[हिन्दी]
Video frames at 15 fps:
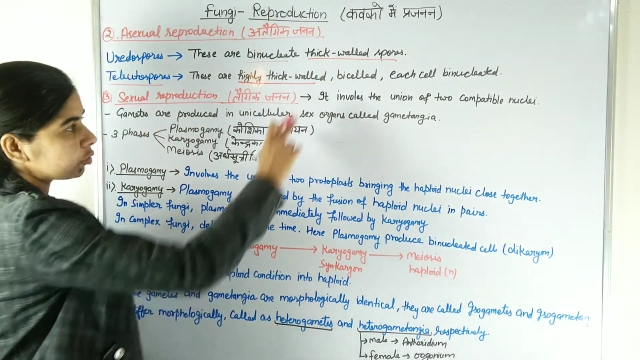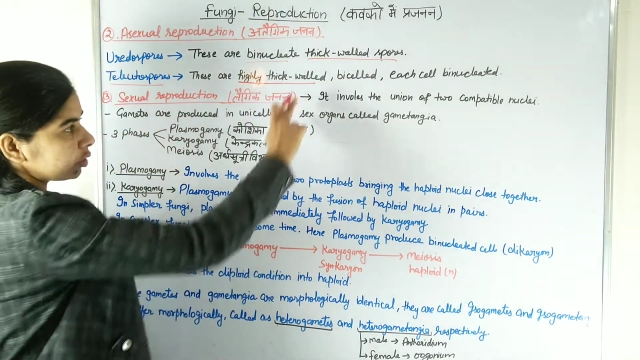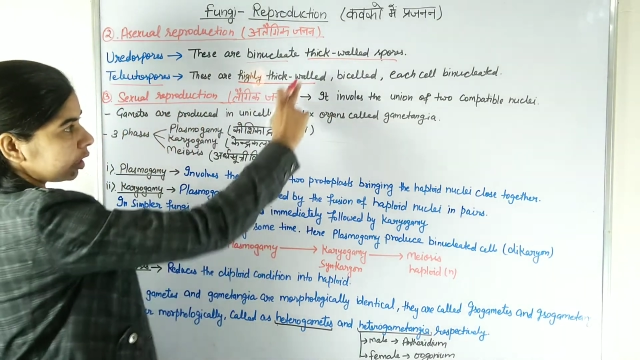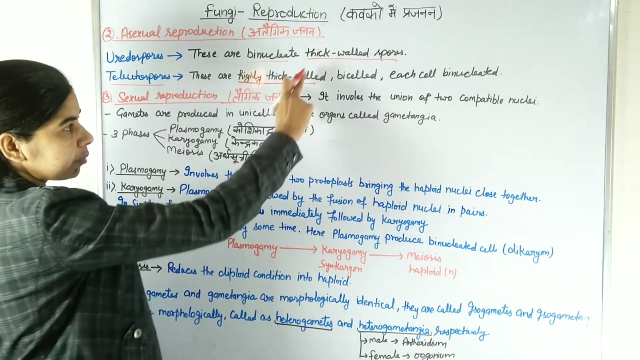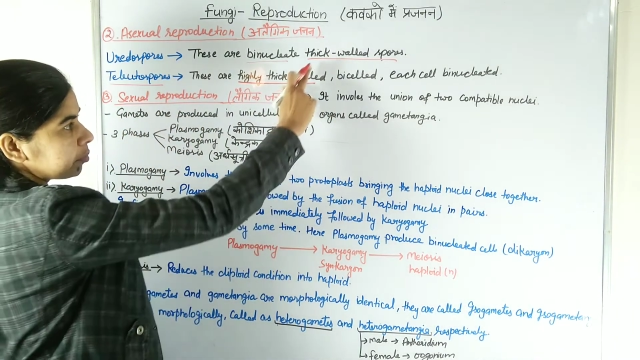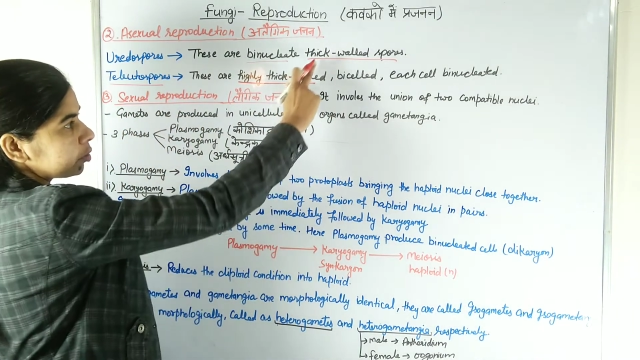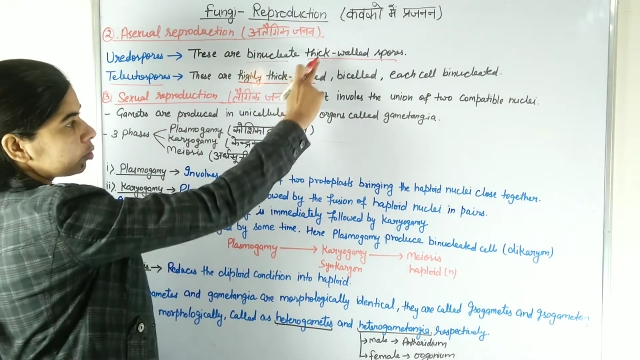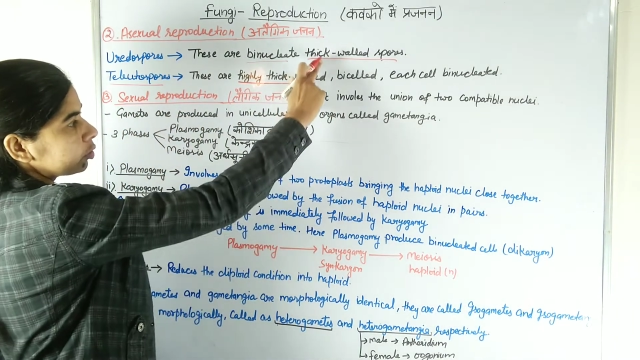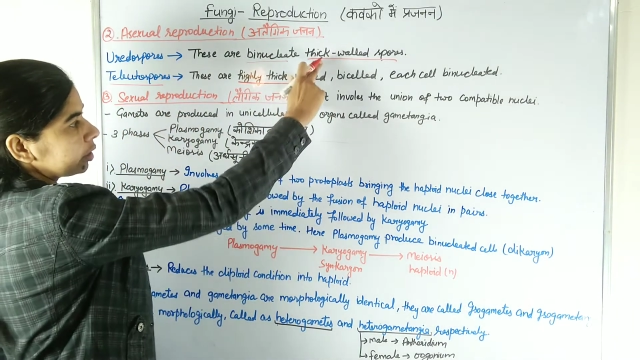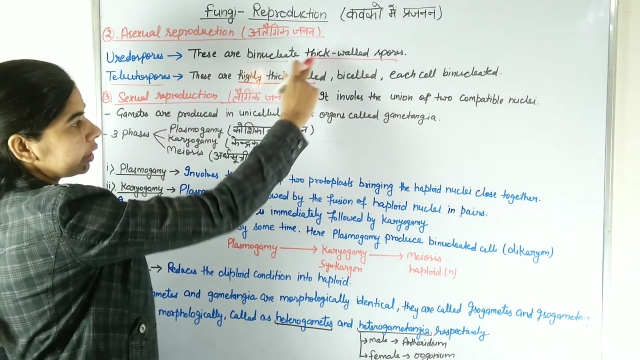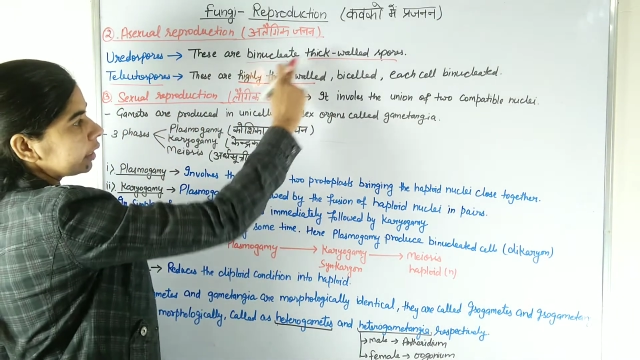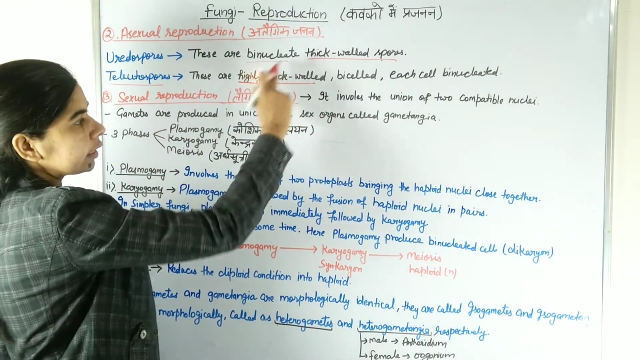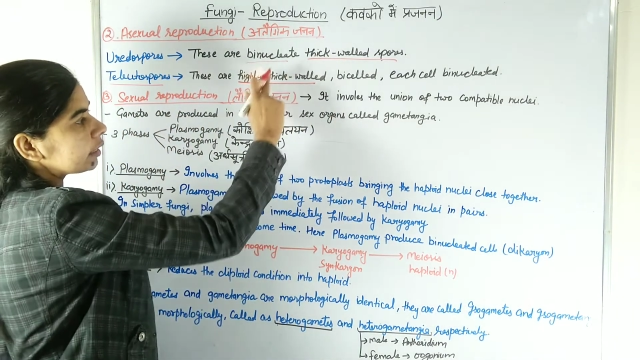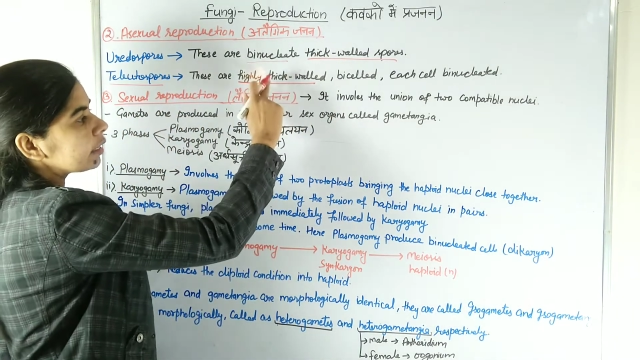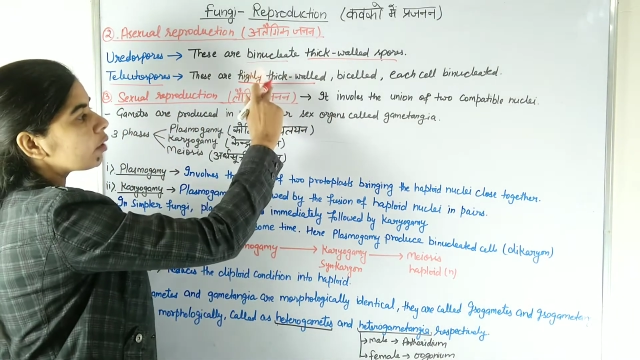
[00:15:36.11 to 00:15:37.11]
तो ये भी होते हैं
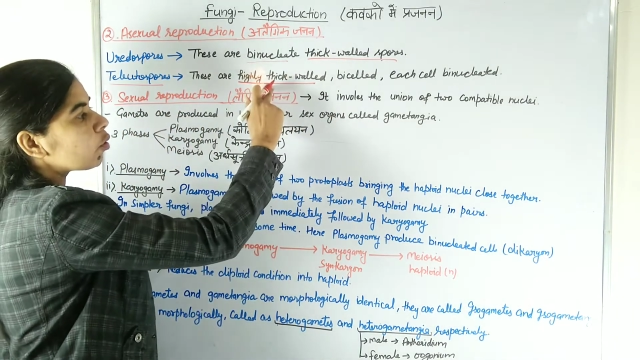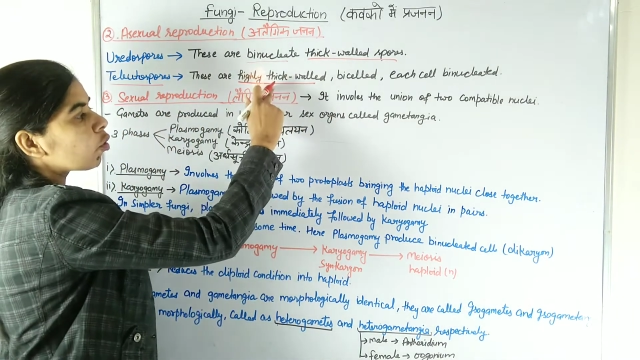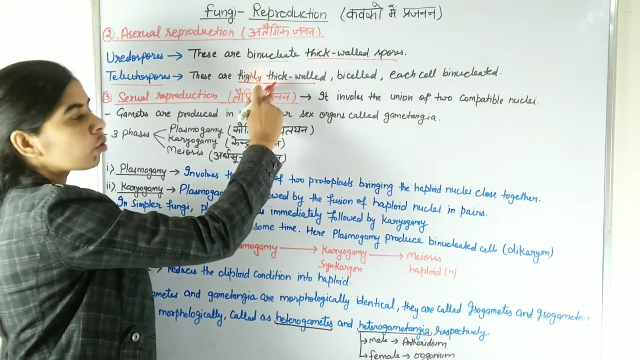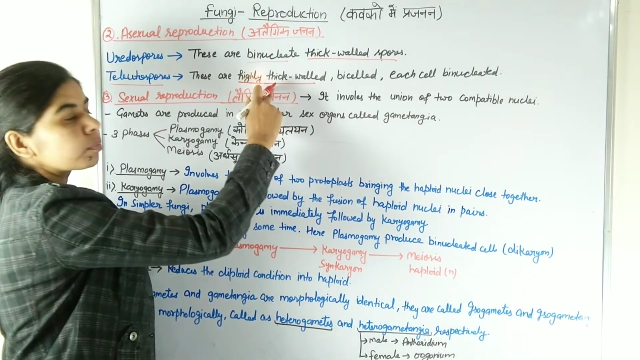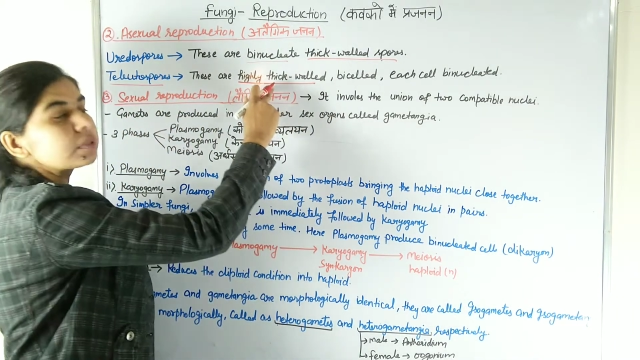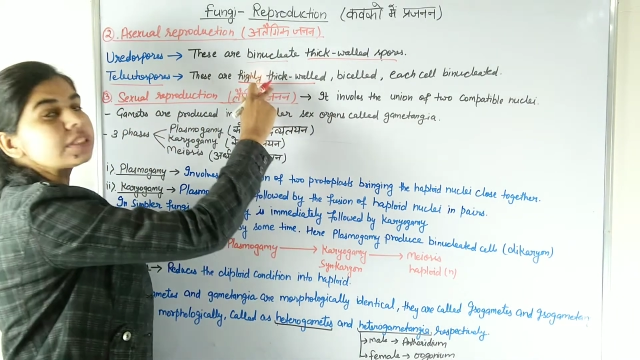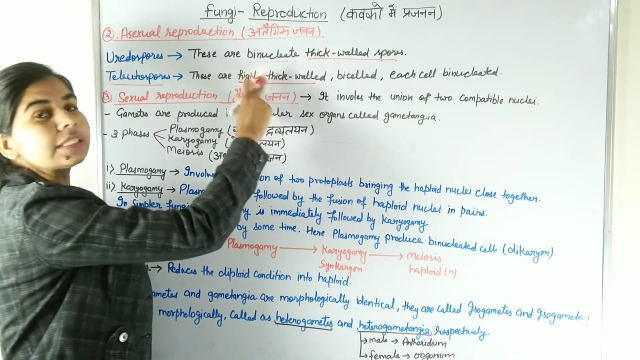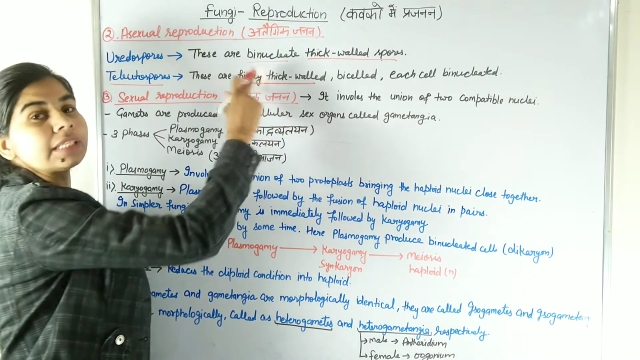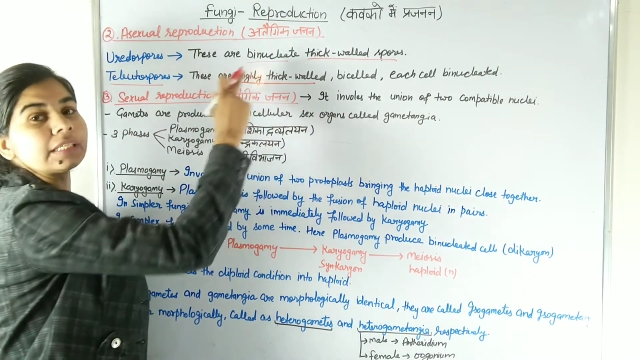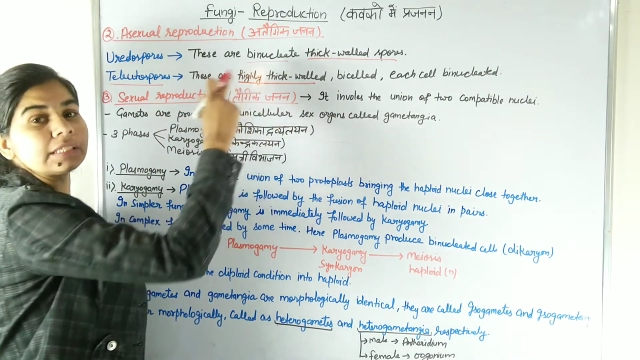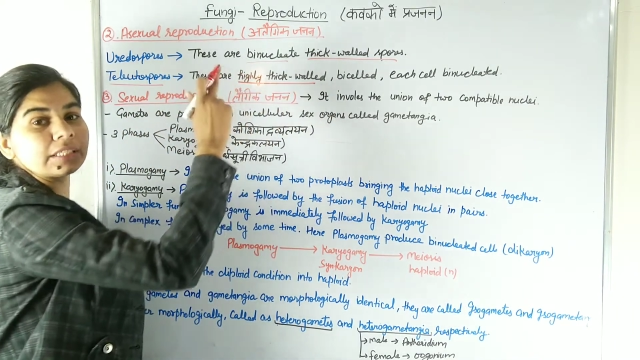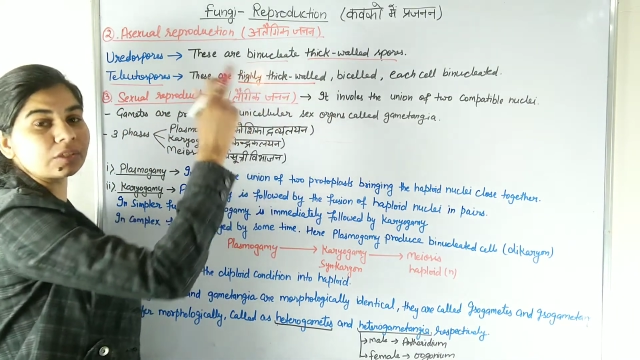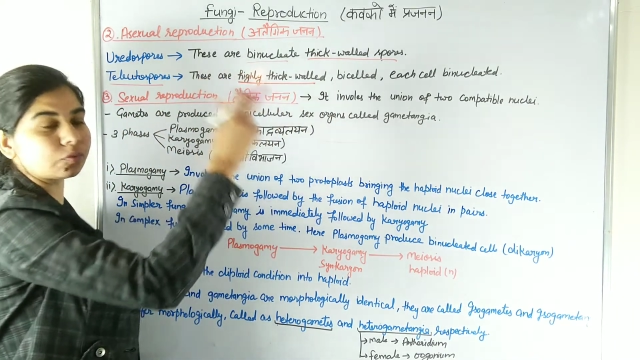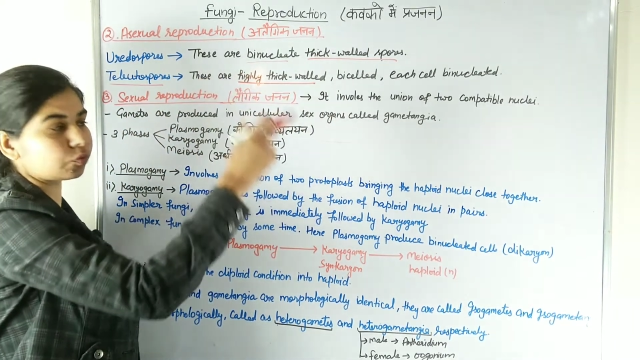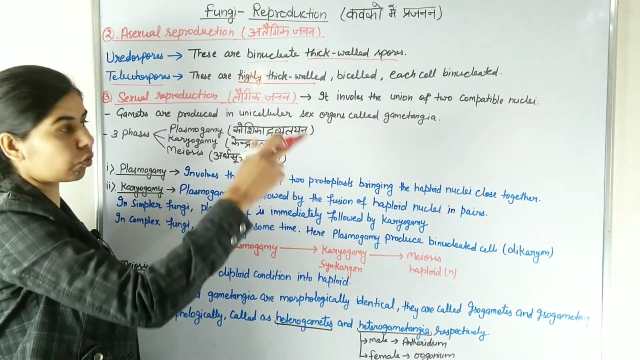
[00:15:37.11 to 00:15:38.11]
लेकिन ये और भी ज्यादा थिक